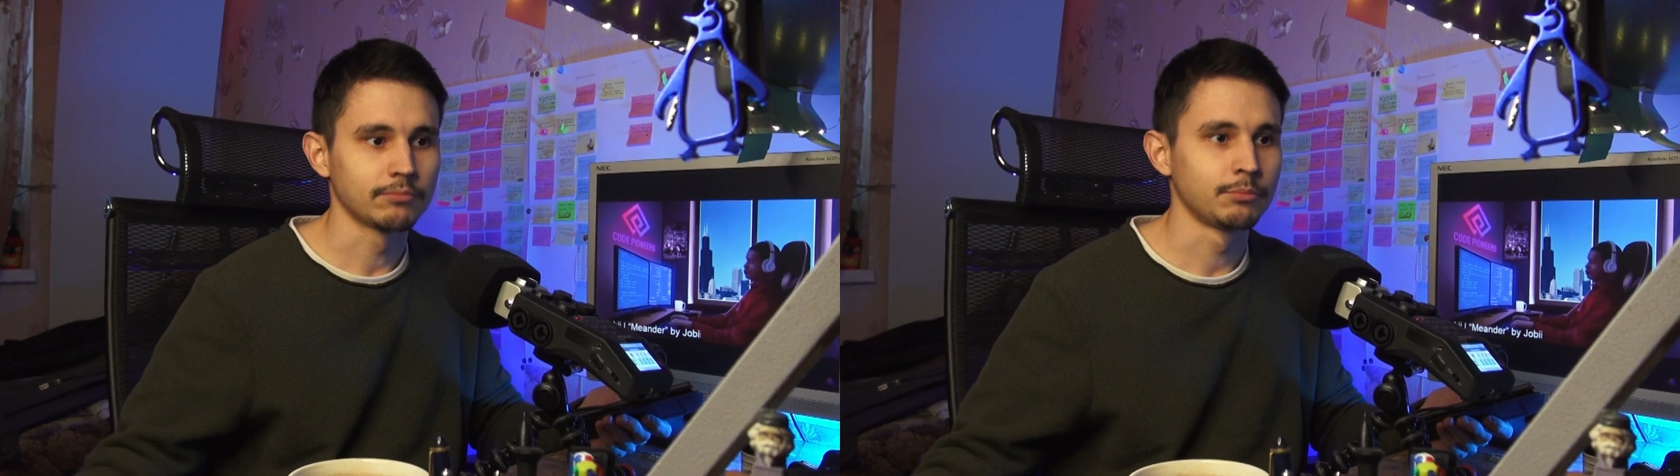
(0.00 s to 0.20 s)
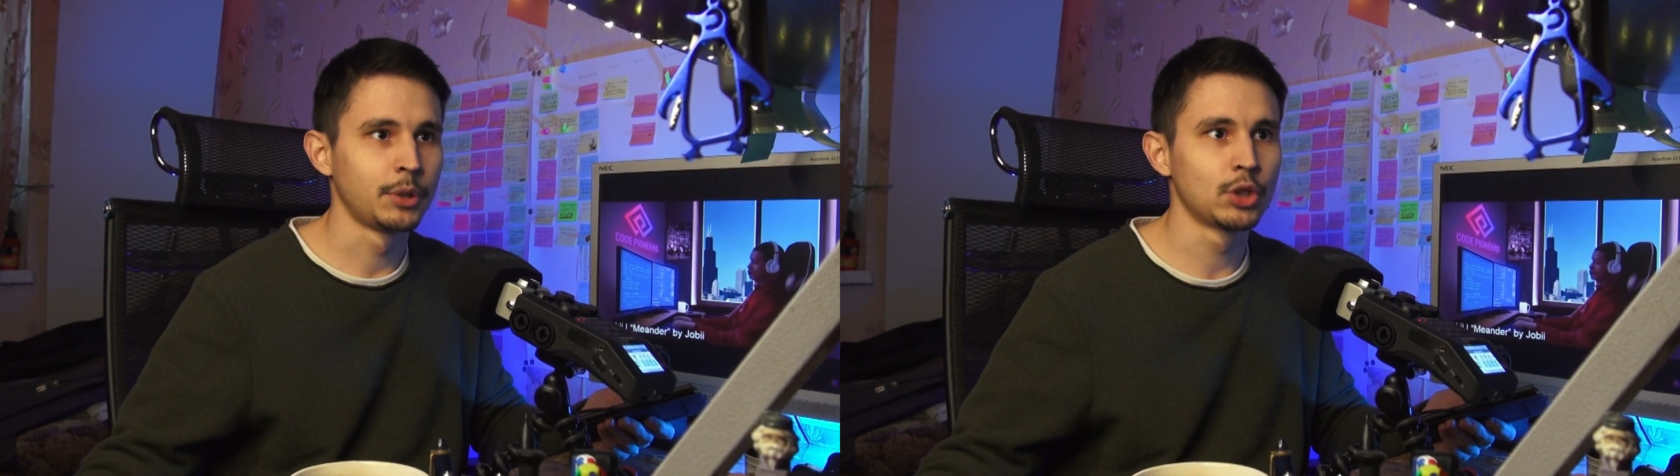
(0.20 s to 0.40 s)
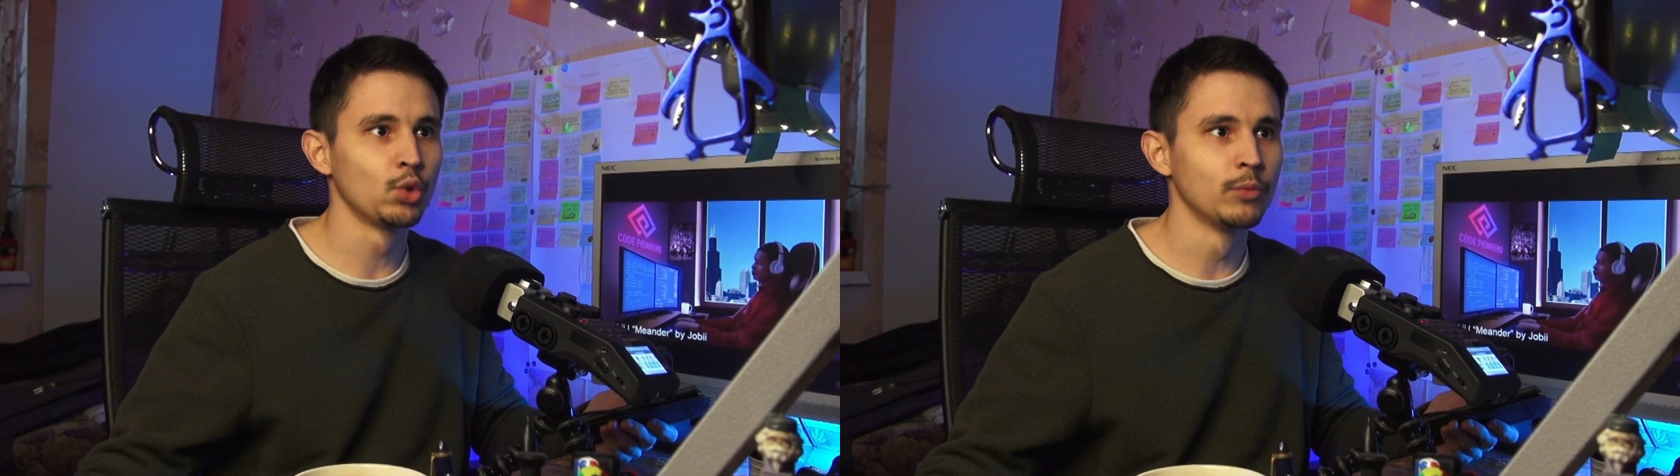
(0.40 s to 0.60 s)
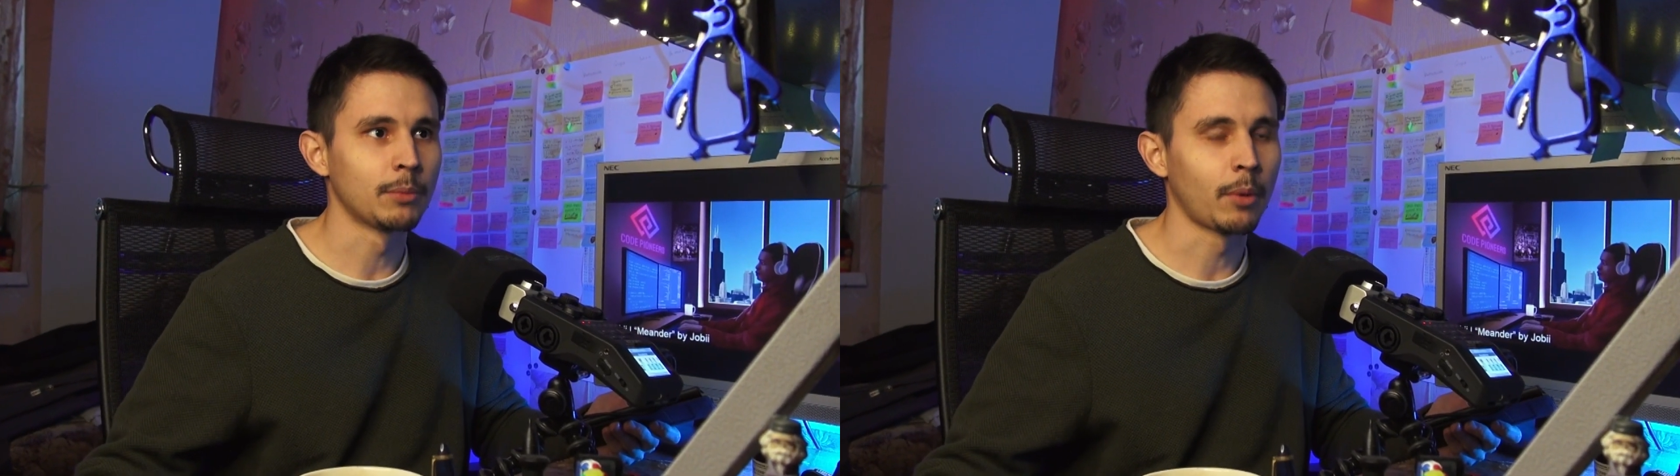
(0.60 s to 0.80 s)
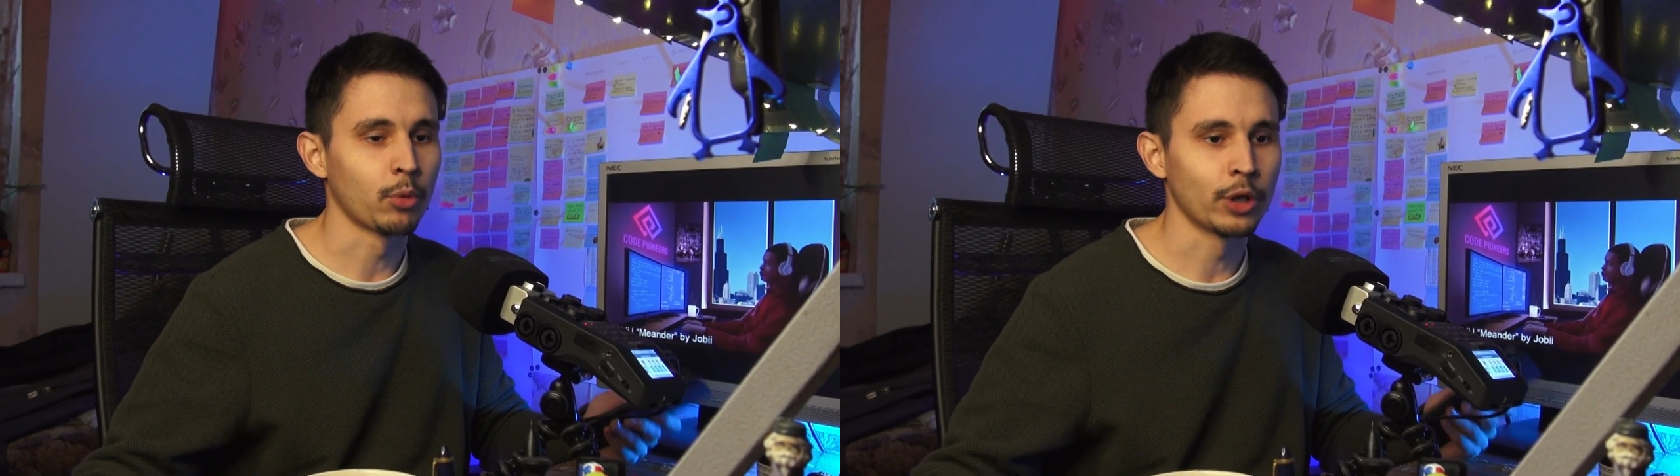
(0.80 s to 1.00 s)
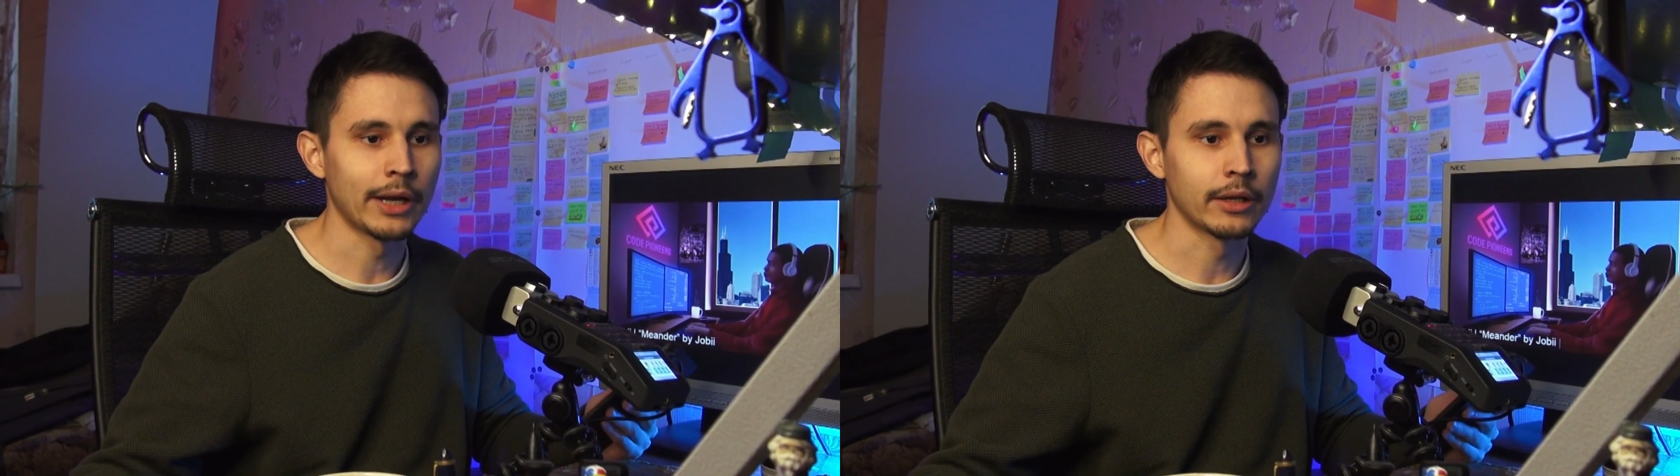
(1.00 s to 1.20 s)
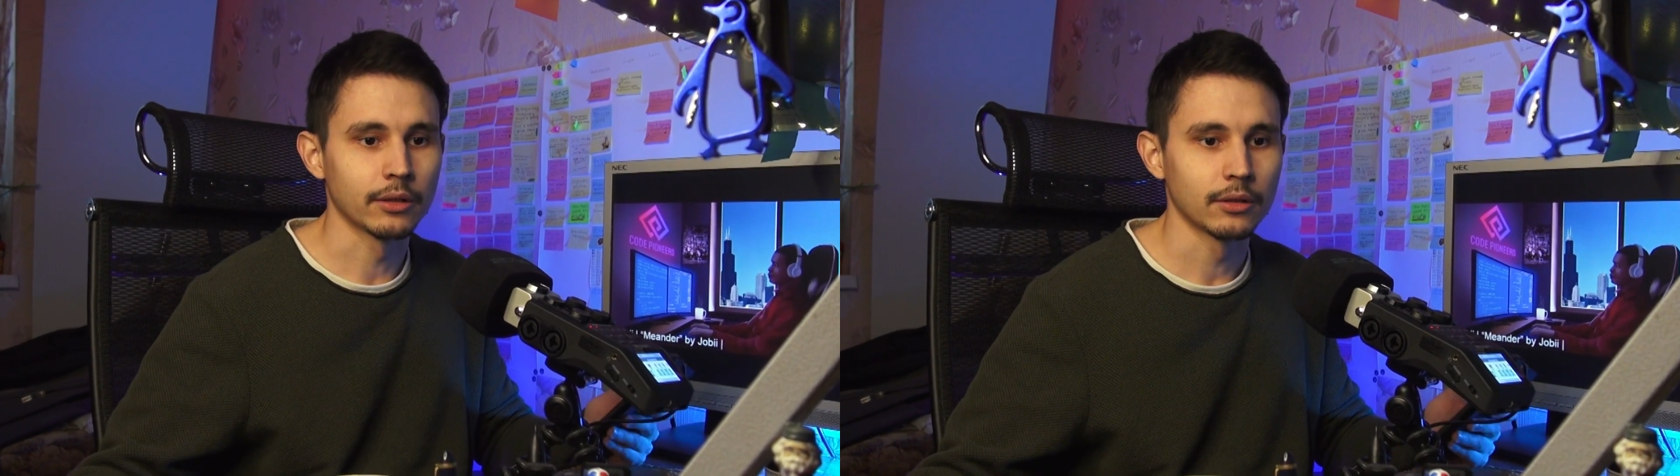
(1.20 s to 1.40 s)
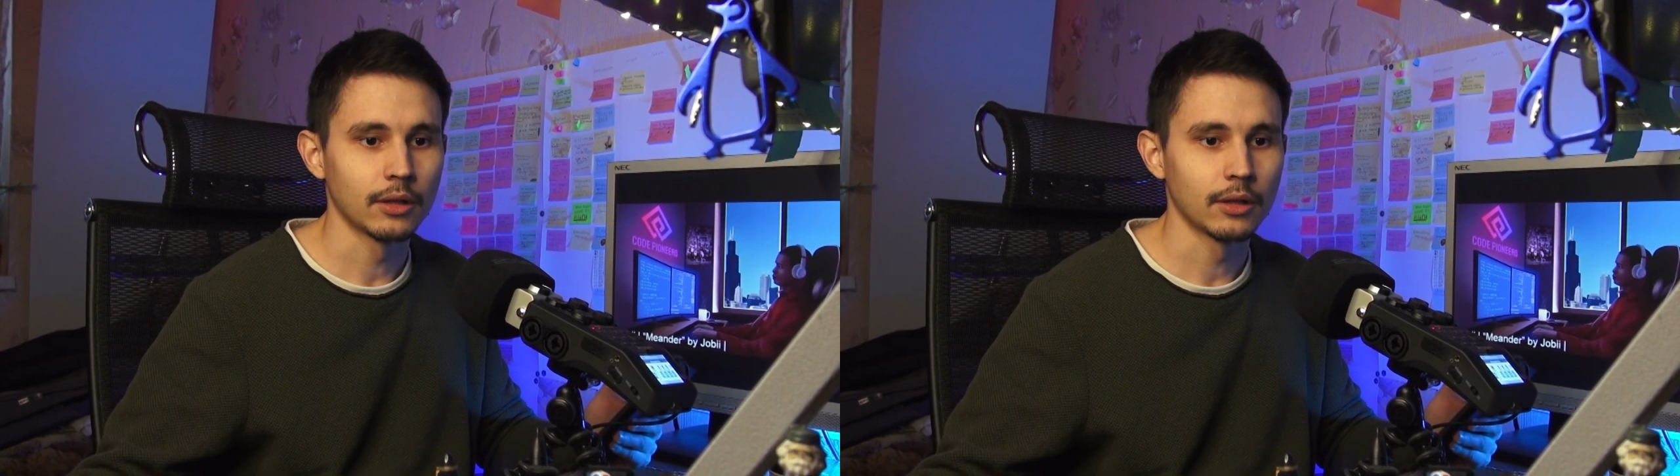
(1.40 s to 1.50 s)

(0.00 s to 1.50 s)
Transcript: безумно популярен,